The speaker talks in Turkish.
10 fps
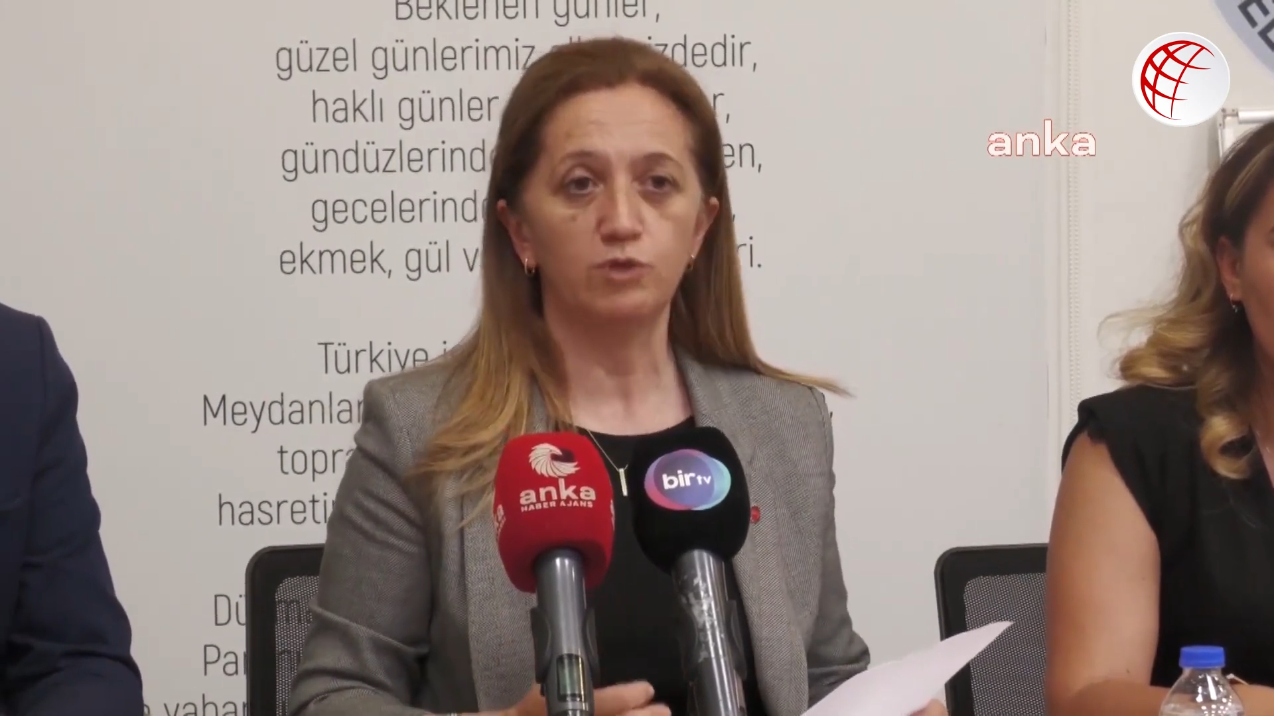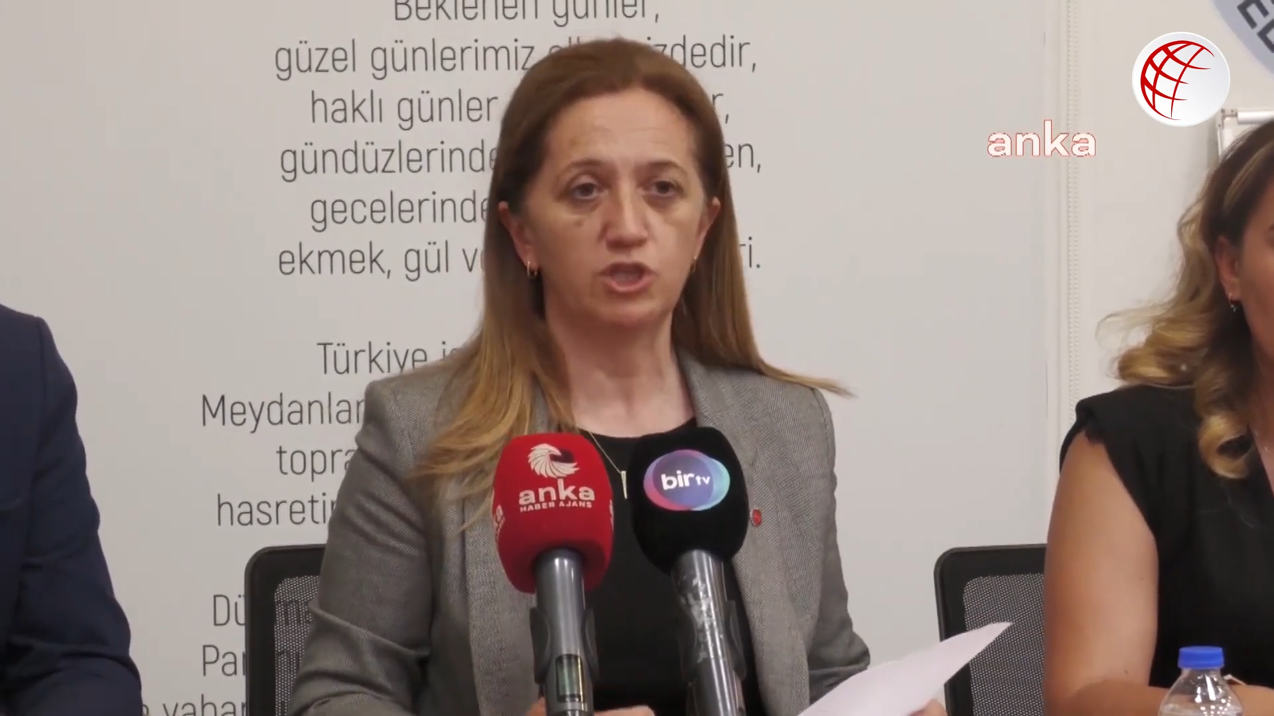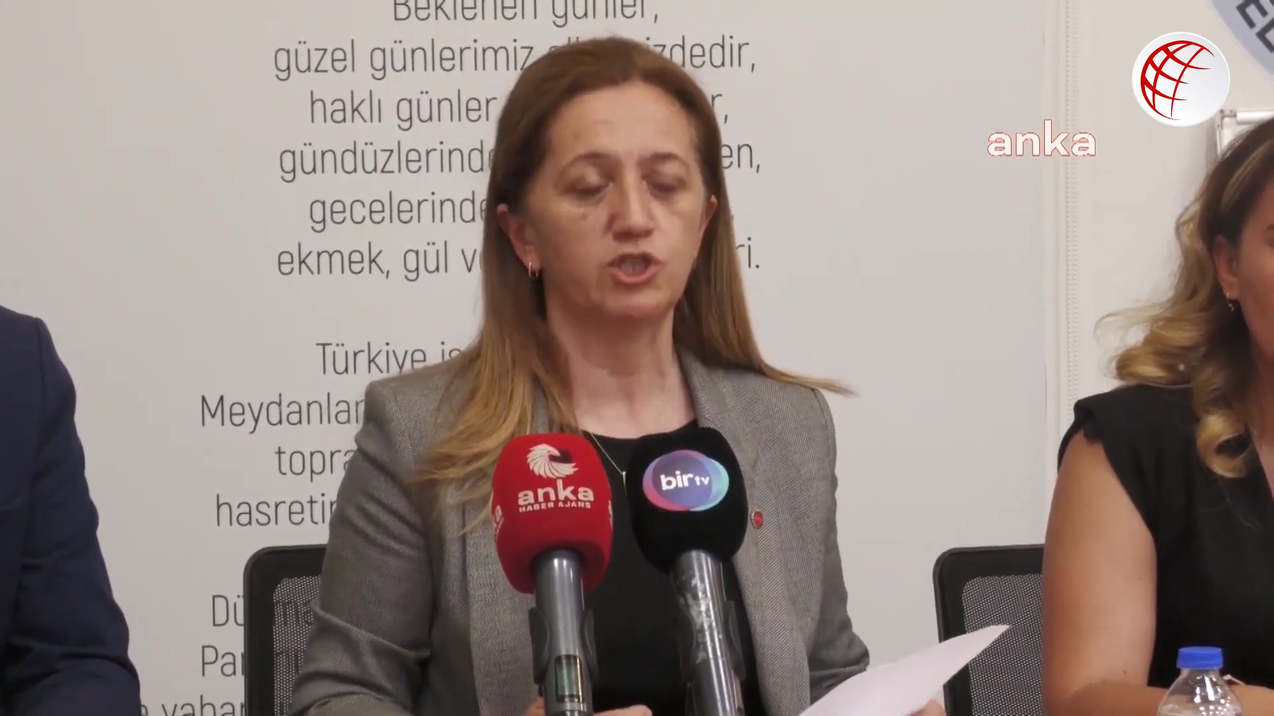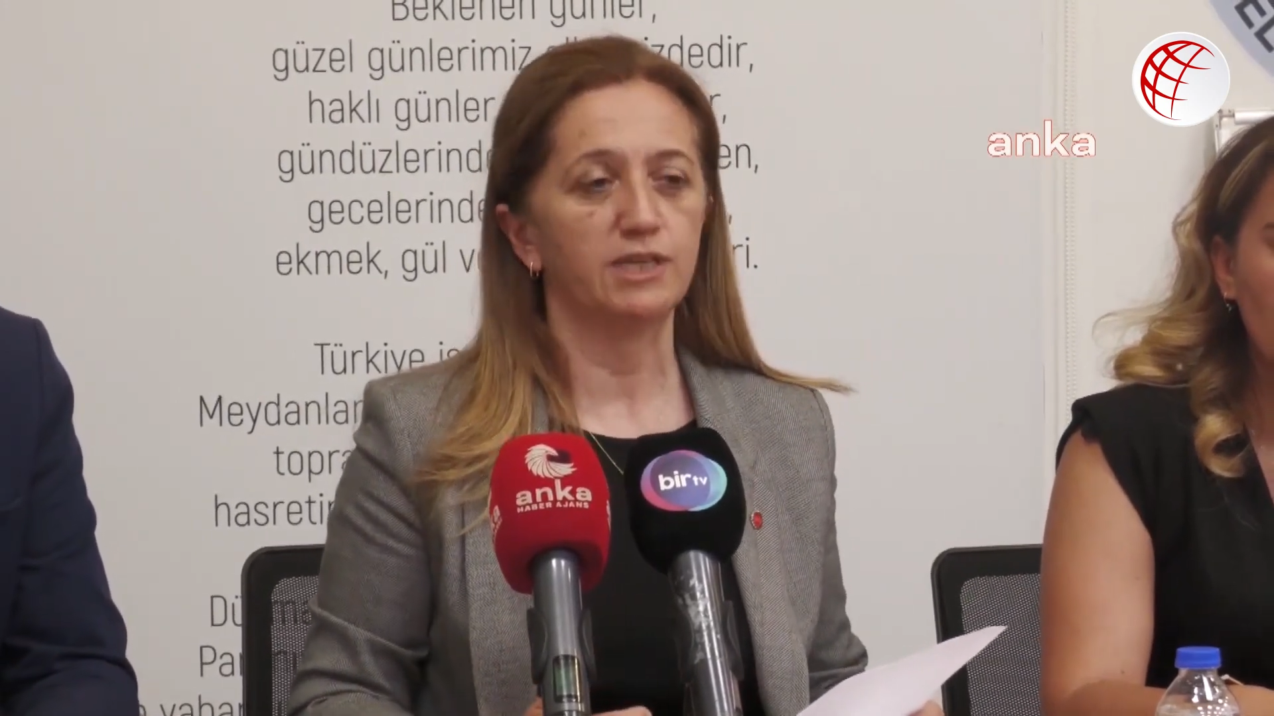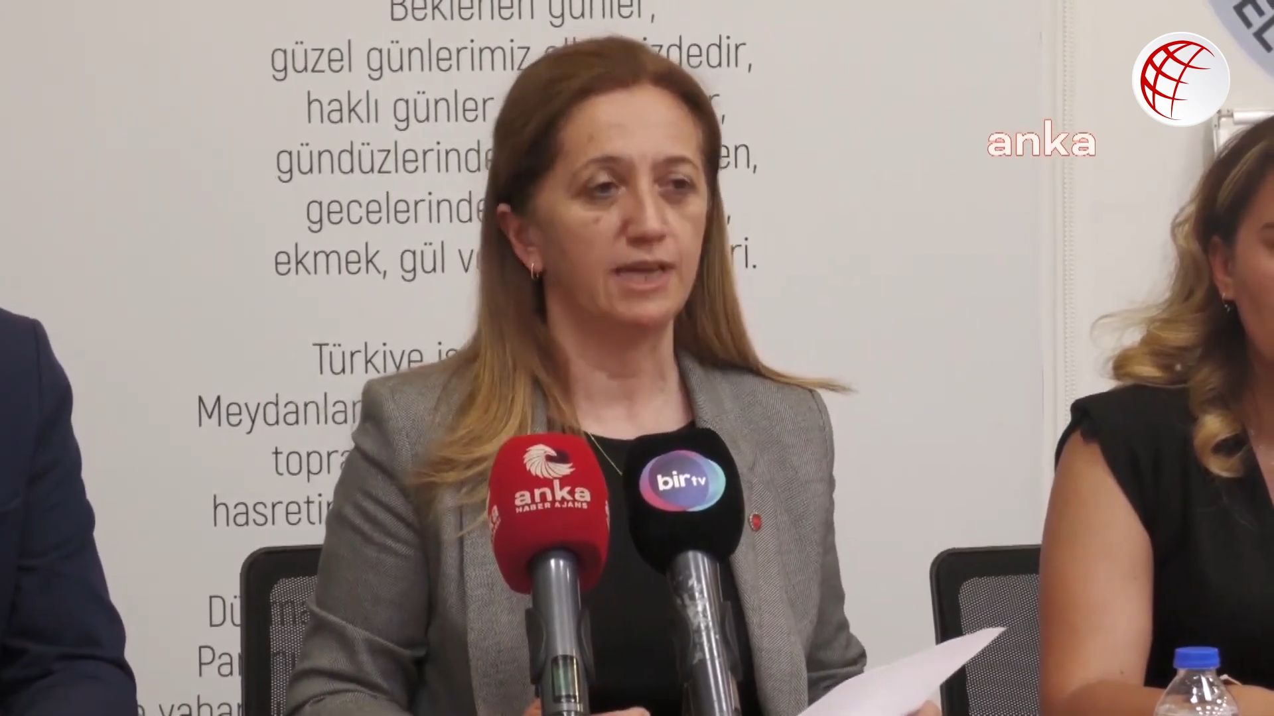
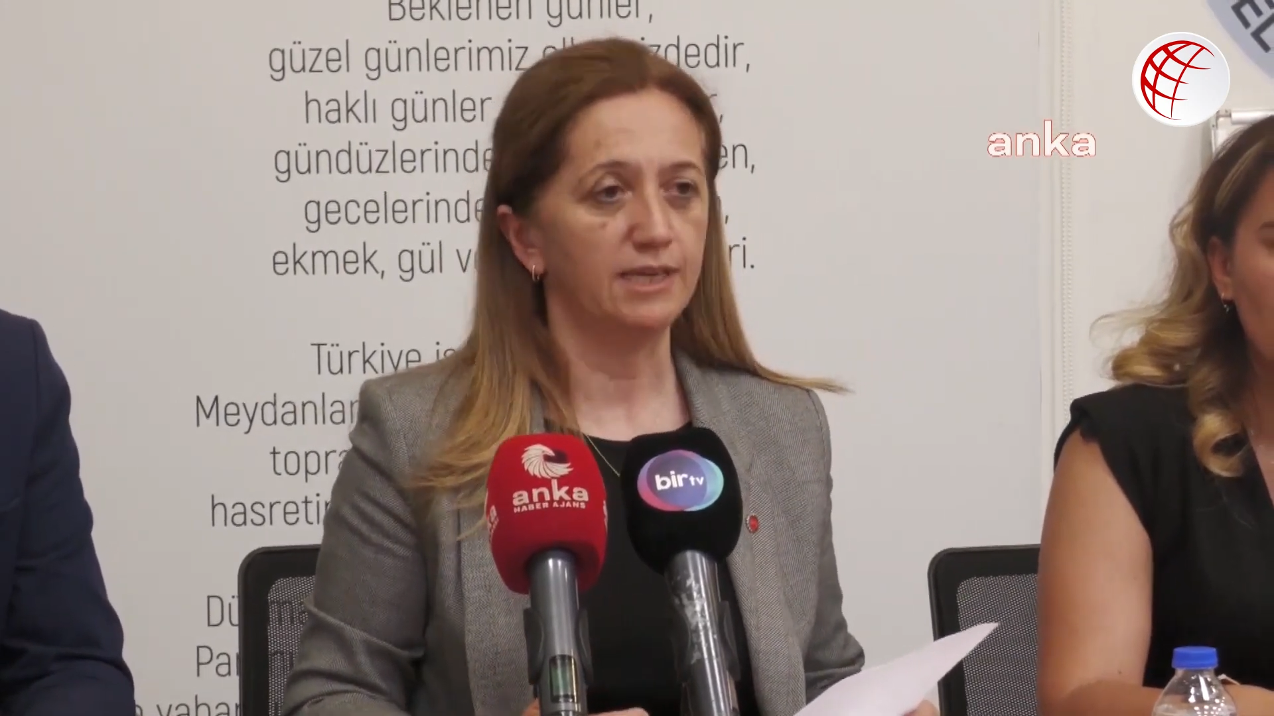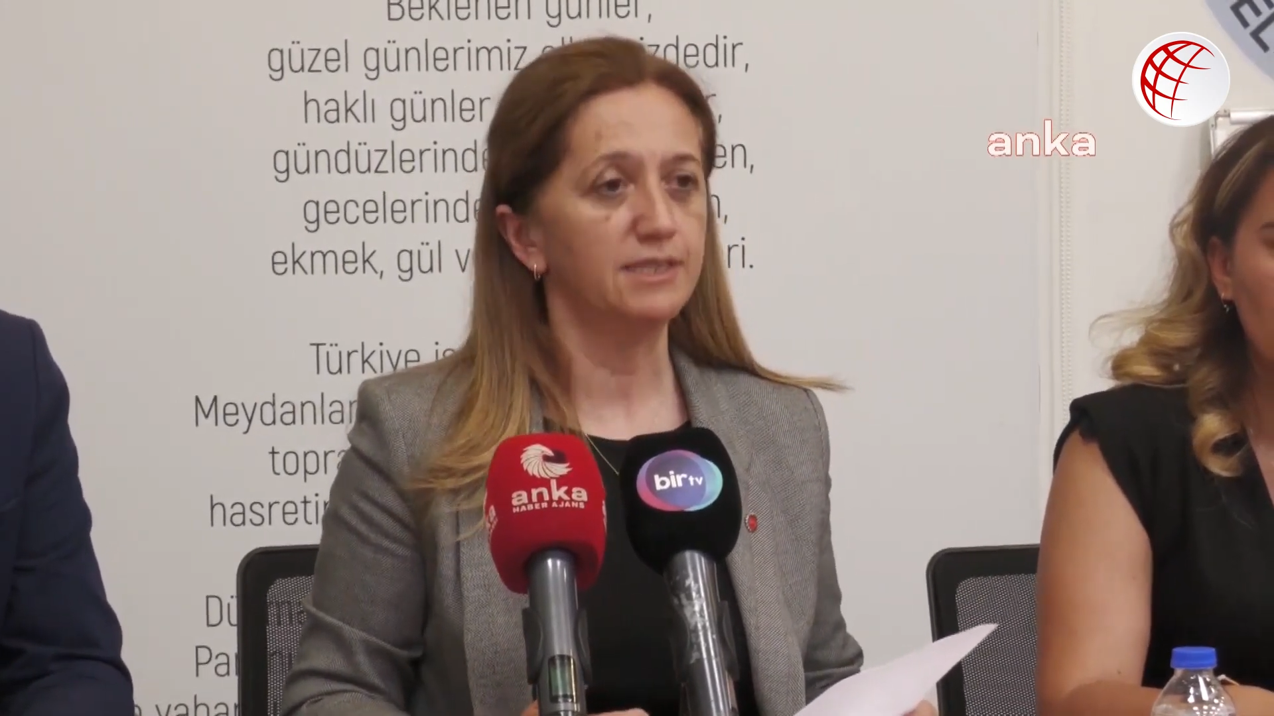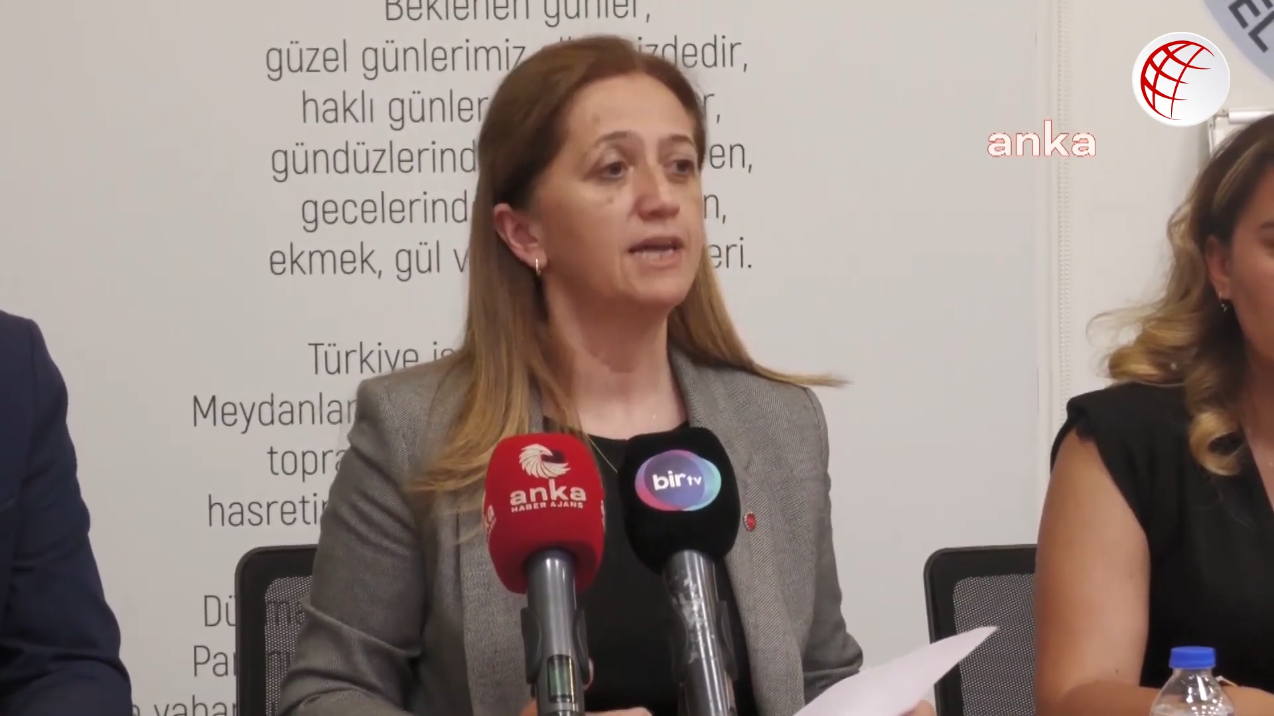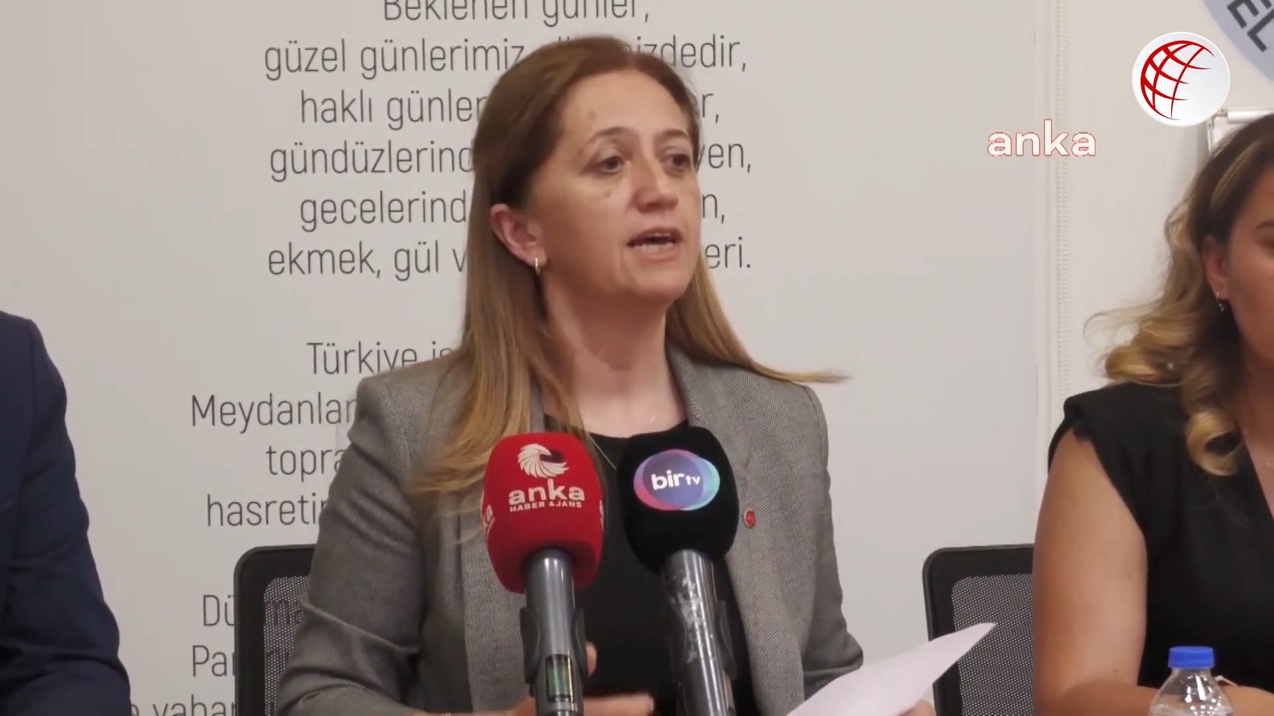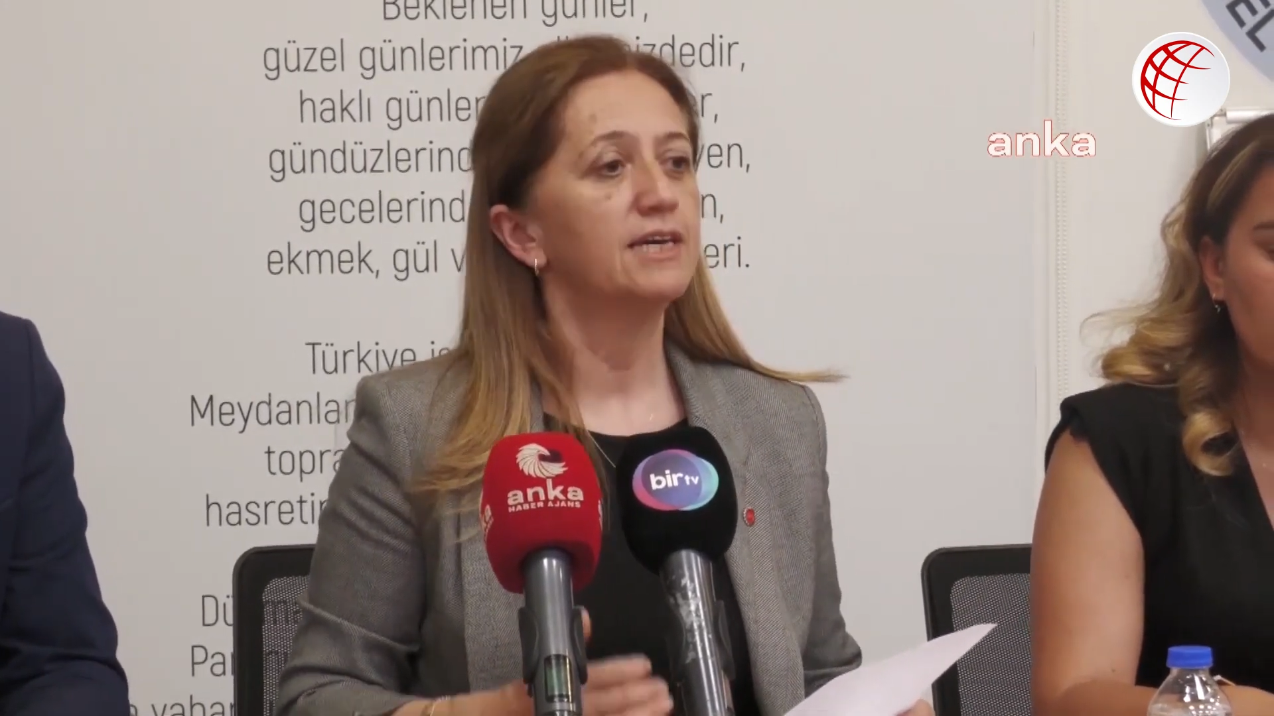işçiler